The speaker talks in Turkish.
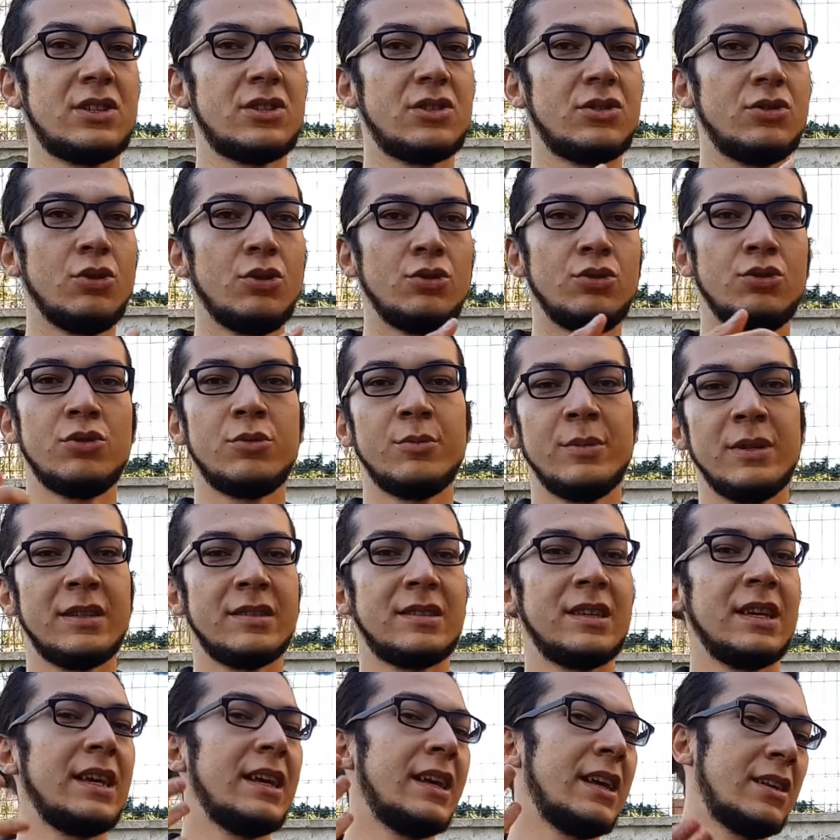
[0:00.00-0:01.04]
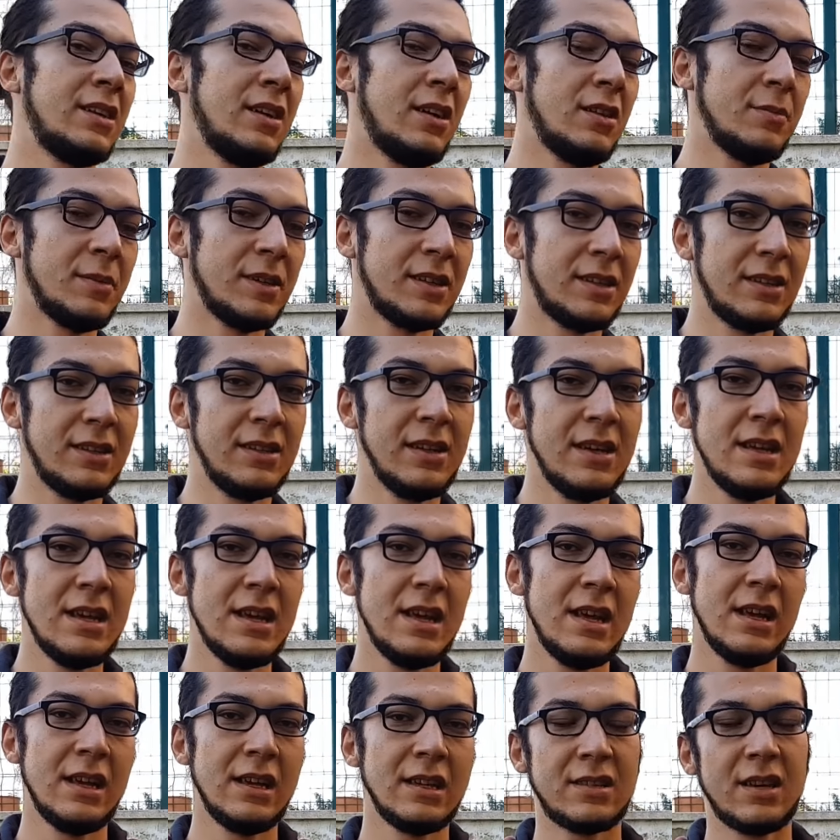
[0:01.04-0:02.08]
hiç döndürmenize gerek kalmadan
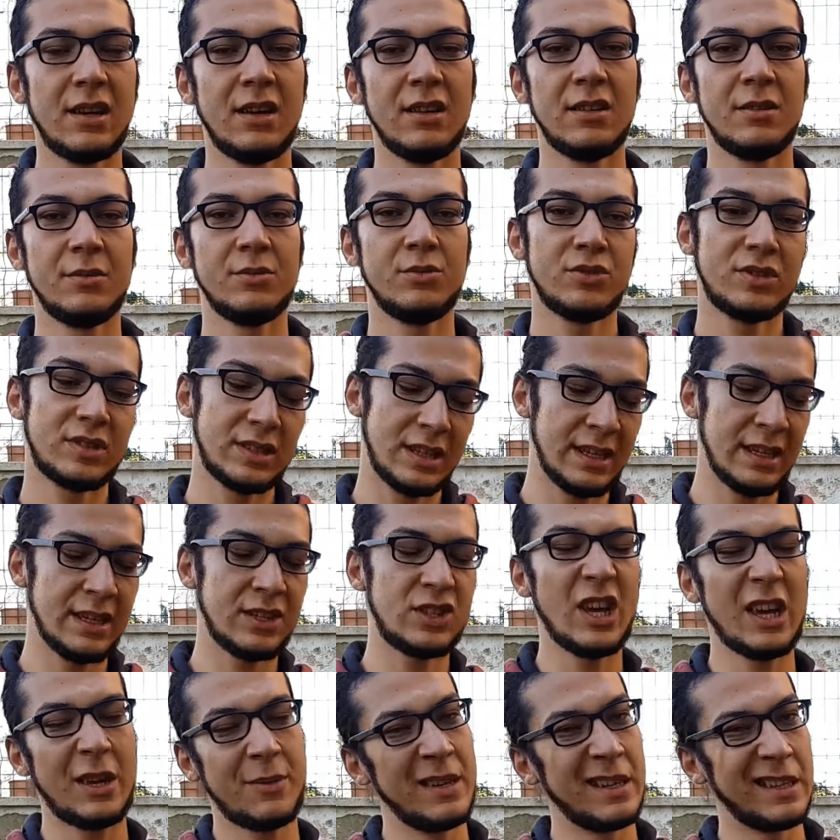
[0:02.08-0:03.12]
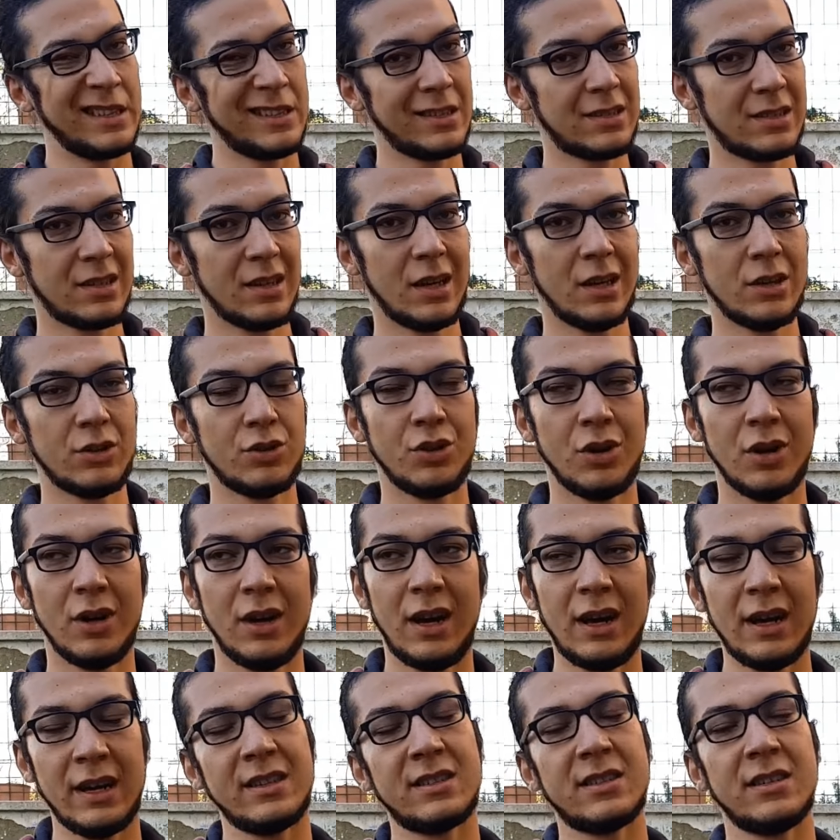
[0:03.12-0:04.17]
sağlam e, çekmenizi sağlıyor.
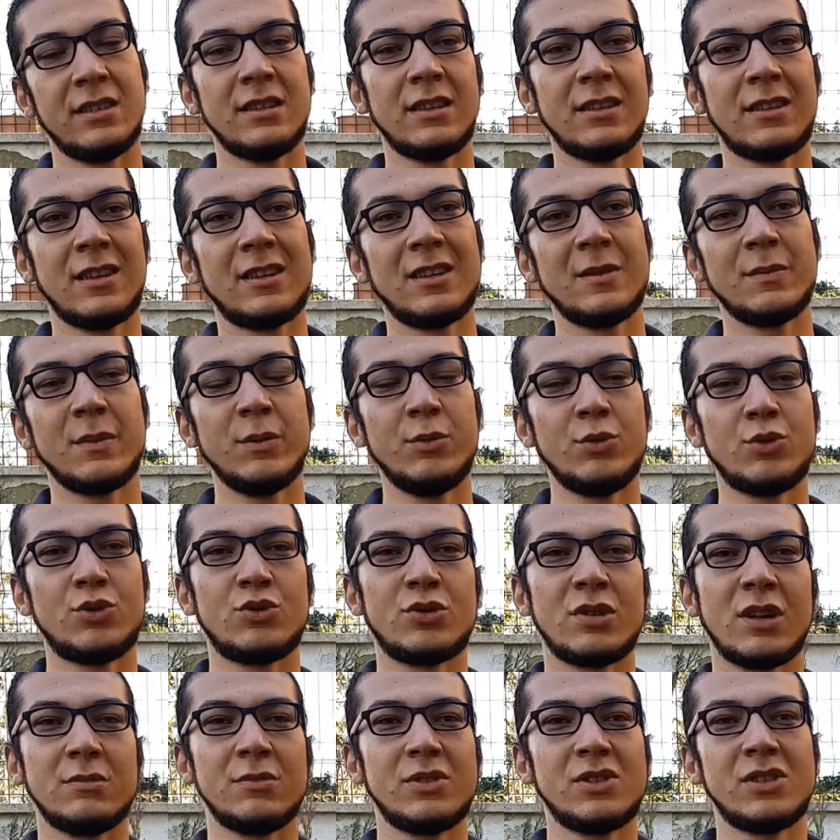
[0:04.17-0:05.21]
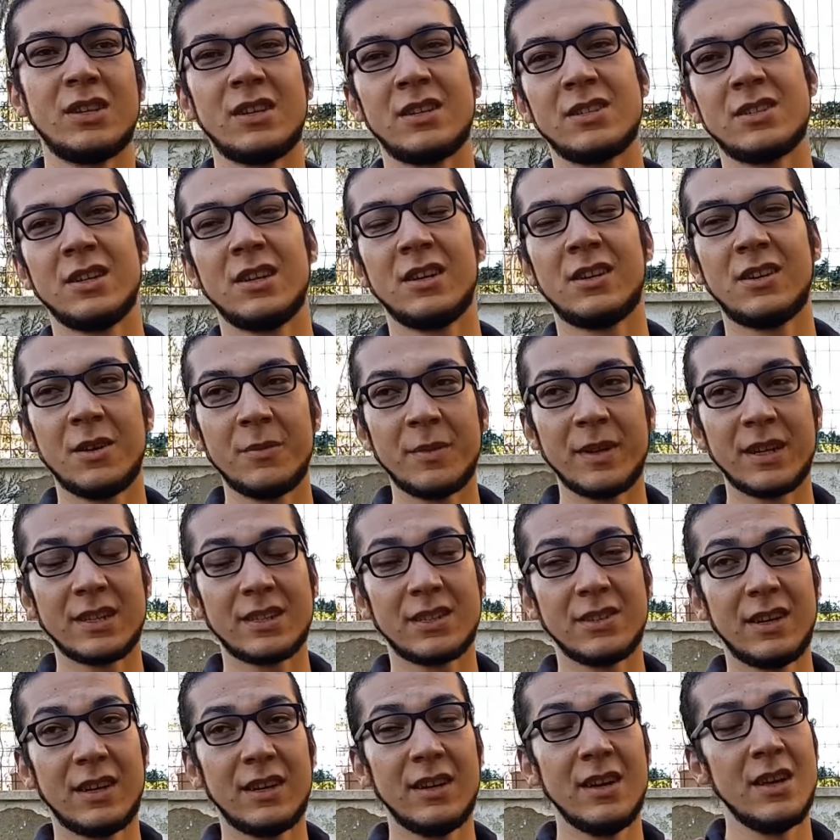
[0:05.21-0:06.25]
Aynı zamanda dediğim gibi 360 derecelik
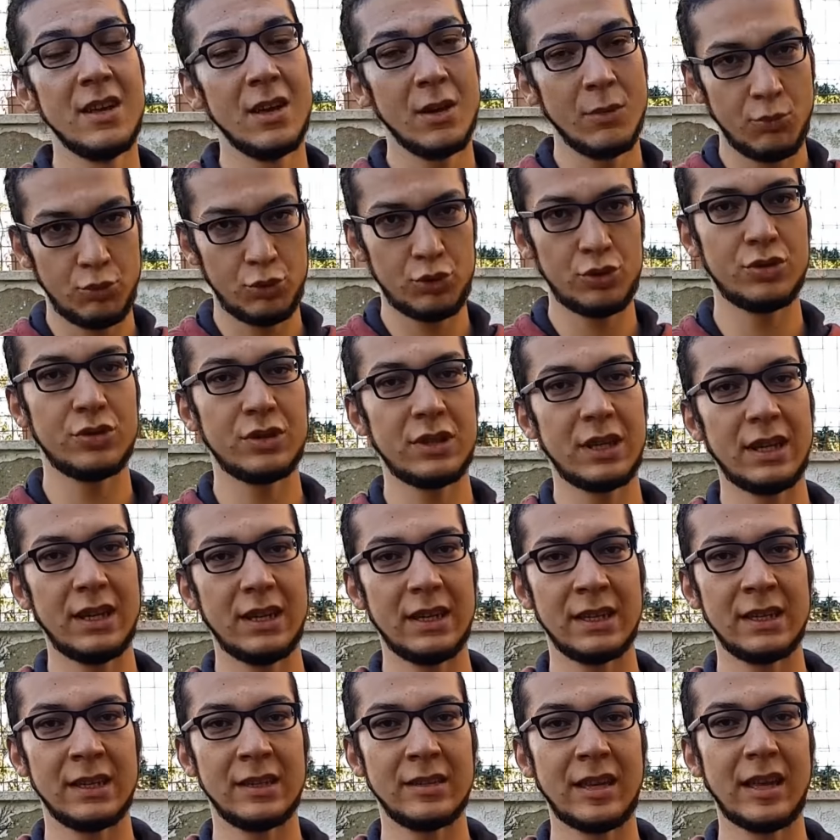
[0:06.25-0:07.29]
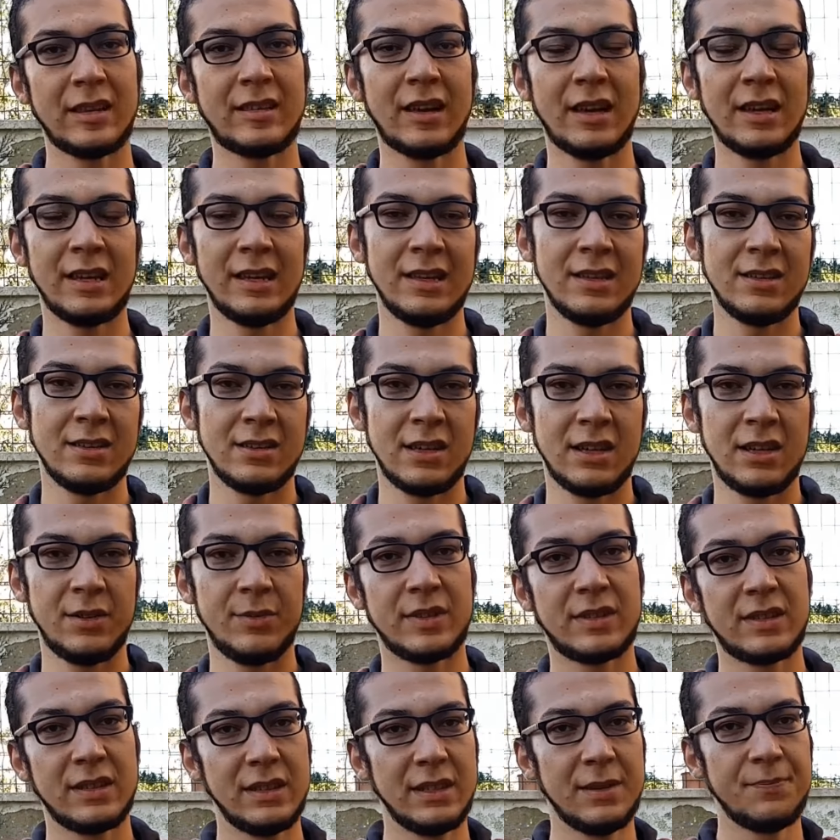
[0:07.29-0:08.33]
kamerası var. Bunun da e, detaylı
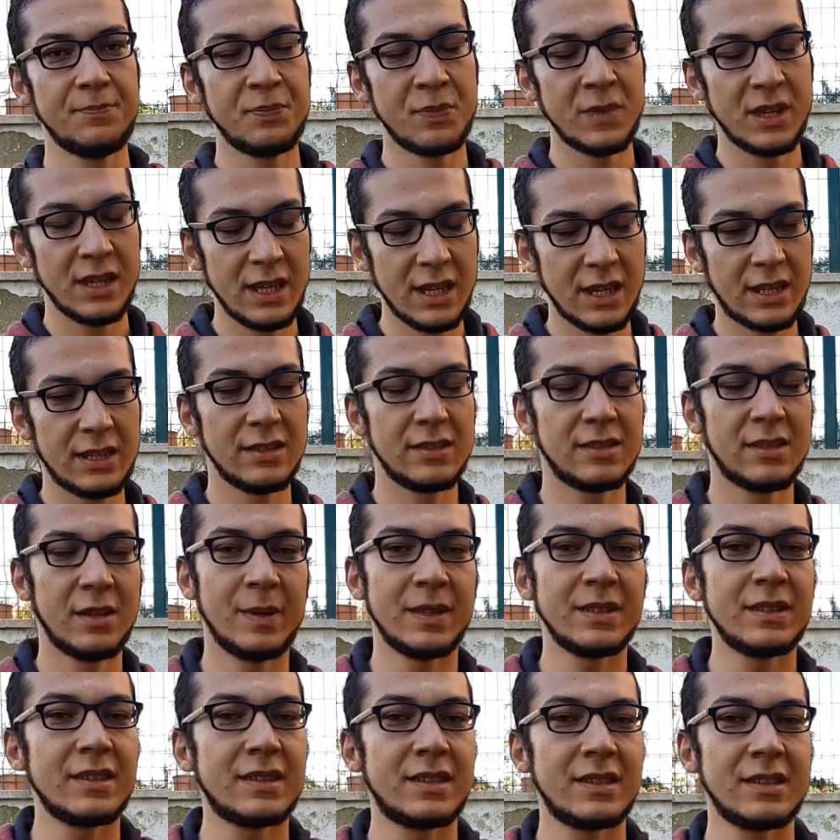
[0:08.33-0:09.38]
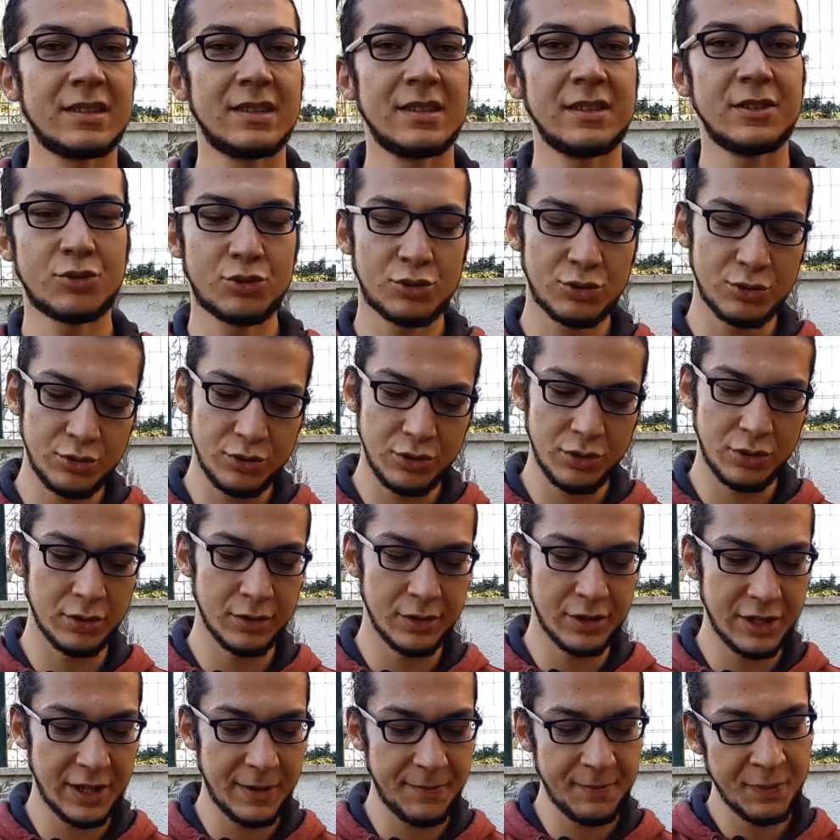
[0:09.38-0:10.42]
incelemesini yakın zamanda sizlere sunuyor
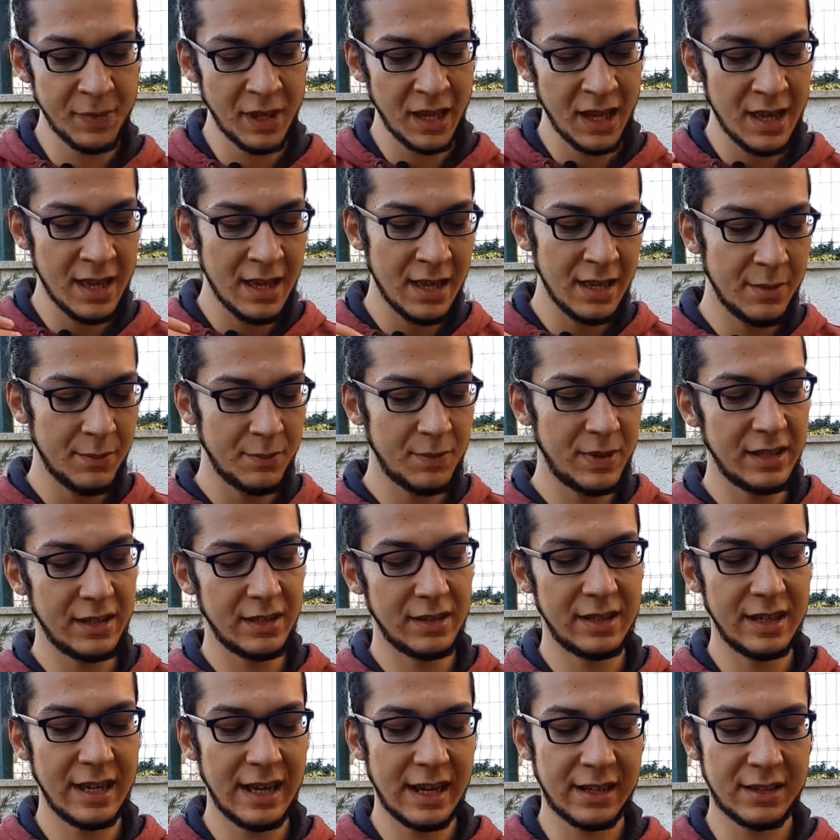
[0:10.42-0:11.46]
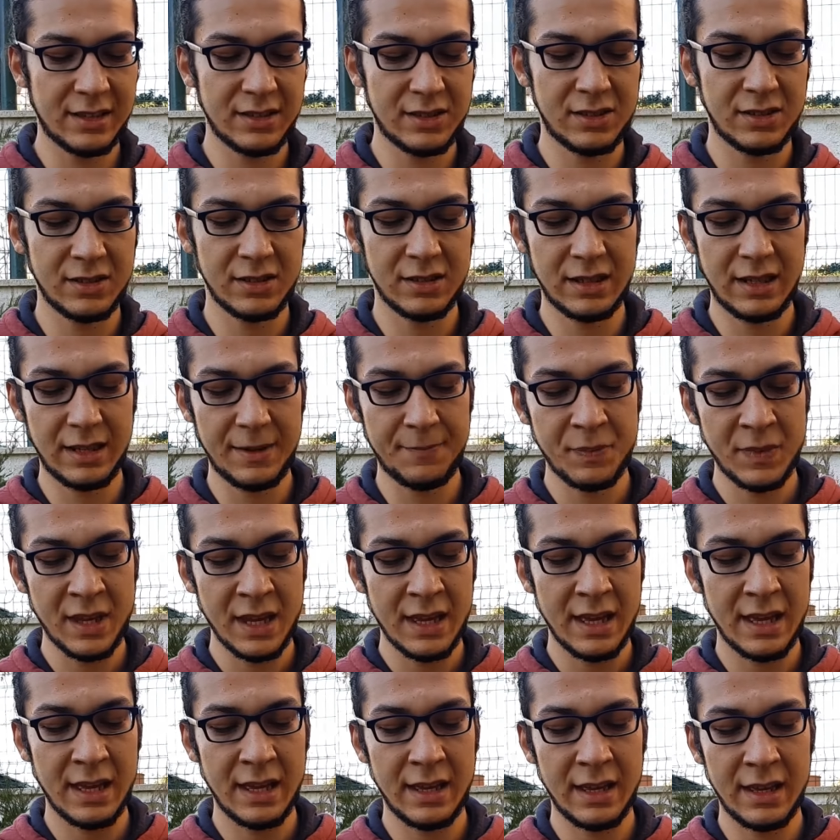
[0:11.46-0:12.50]
olacağım. Bir diğer dışında
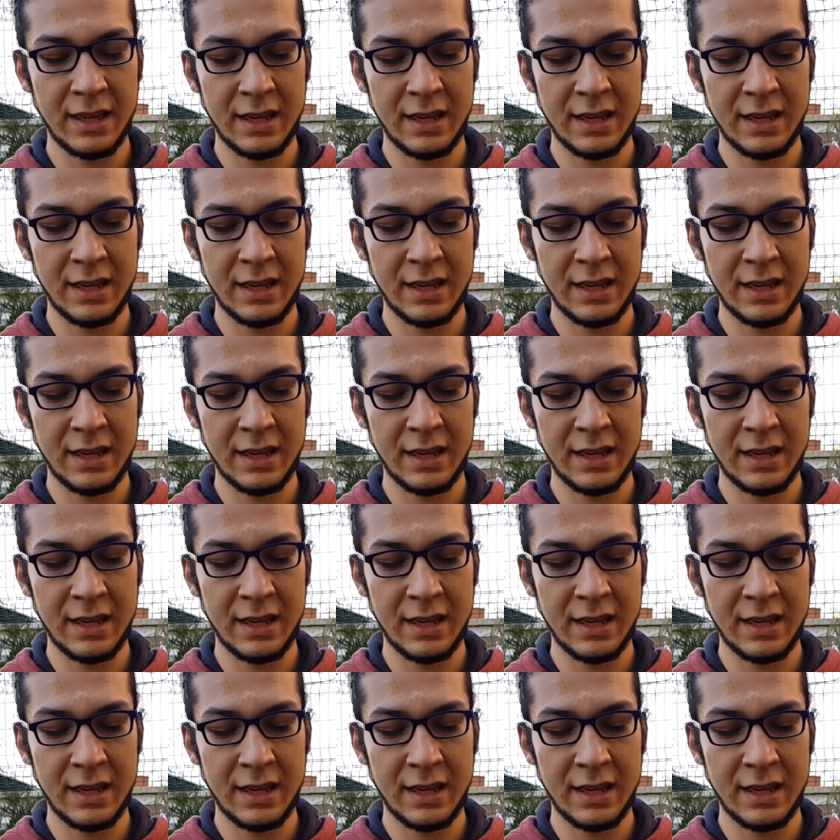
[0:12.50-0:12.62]
e,